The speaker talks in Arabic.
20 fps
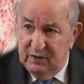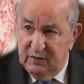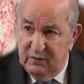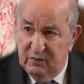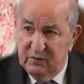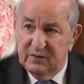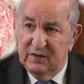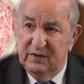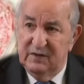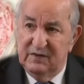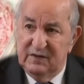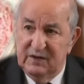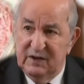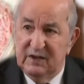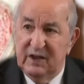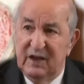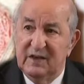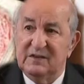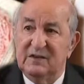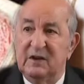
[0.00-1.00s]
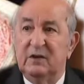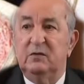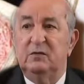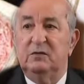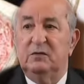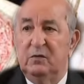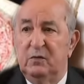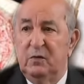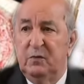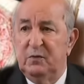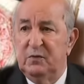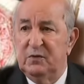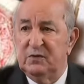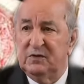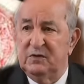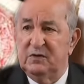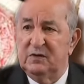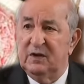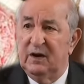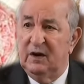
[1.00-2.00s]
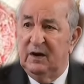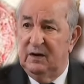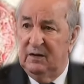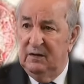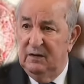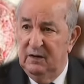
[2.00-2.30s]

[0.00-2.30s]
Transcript: nous نزيدها 53% تاعها.